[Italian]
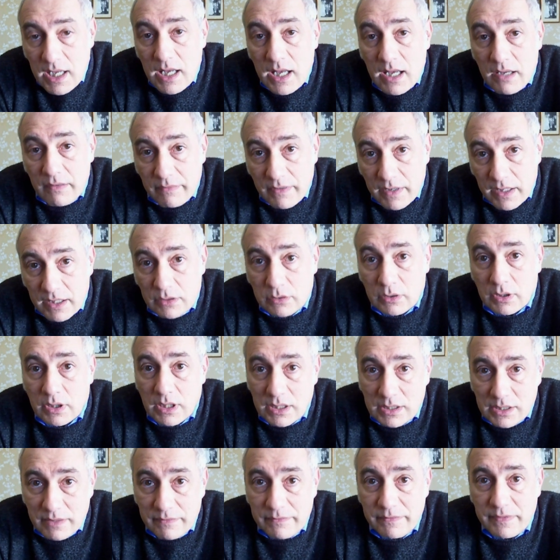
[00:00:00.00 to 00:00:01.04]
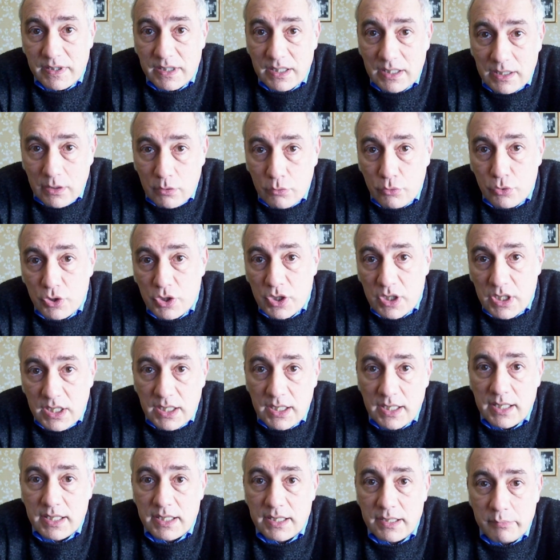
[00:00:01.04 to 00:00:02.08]
far trafila,
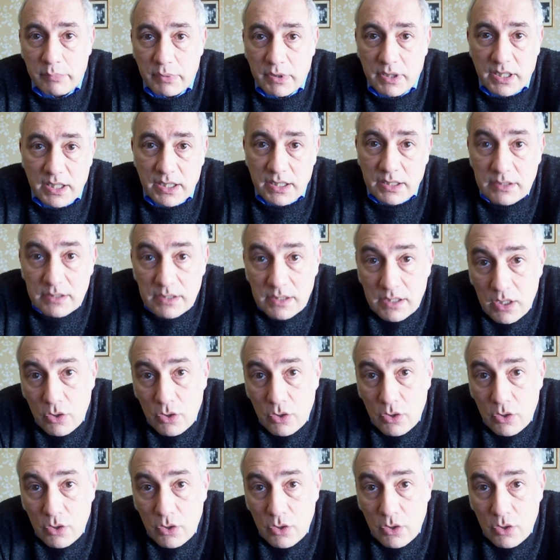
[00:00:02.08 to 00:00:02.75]
uscire perché